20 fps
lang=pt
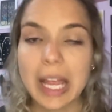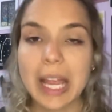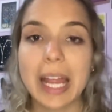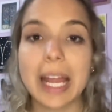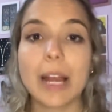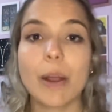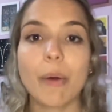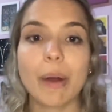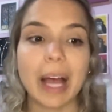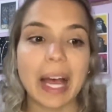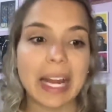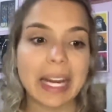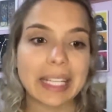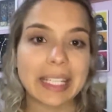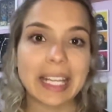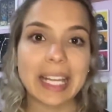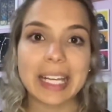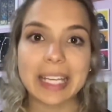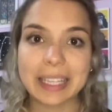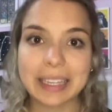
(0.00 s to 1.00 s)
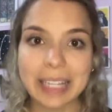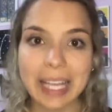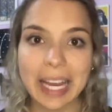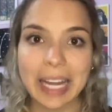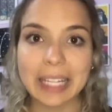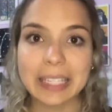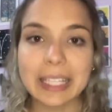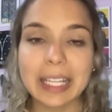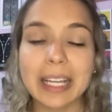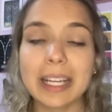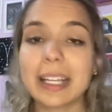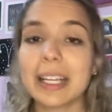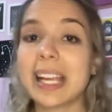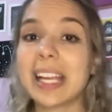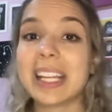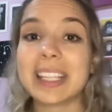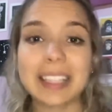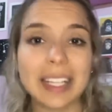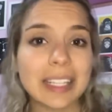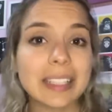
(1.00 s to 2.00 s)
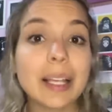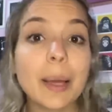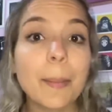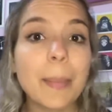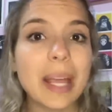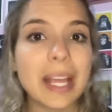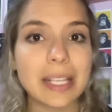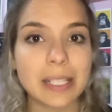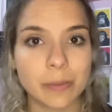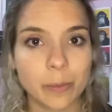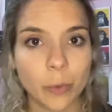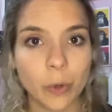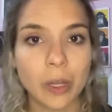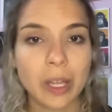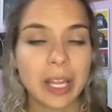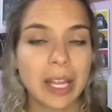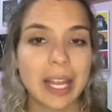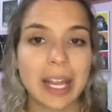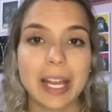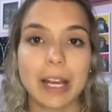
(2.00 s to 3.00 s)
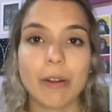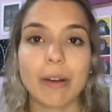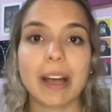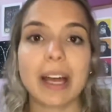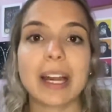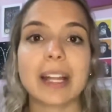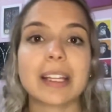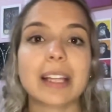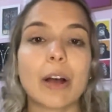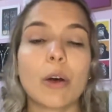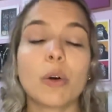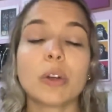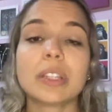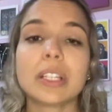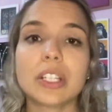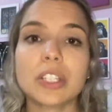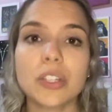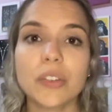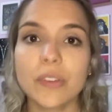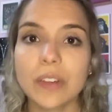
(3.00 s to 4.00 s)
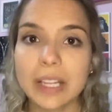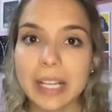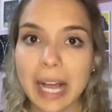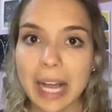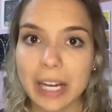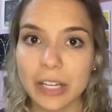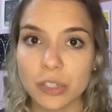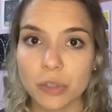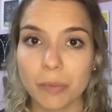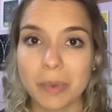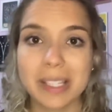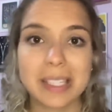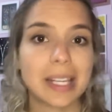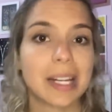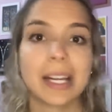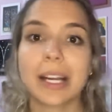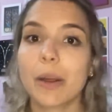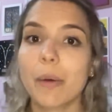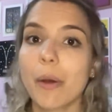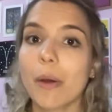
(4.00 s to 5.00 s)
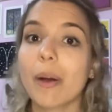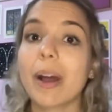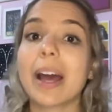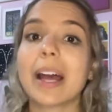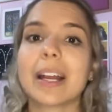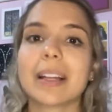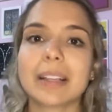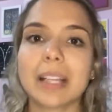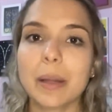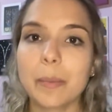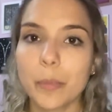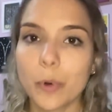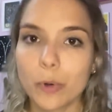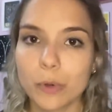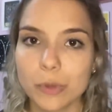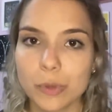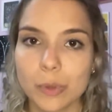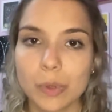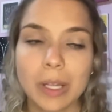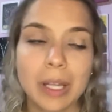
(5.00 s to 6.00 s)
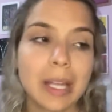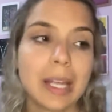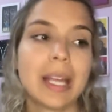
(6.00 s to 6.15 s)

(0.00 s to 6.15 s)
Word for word: Ele é um cara que ele tenta, ele tenta mesmo. Ele é um cara da rotatividade, mas ele não é um cara teimoso.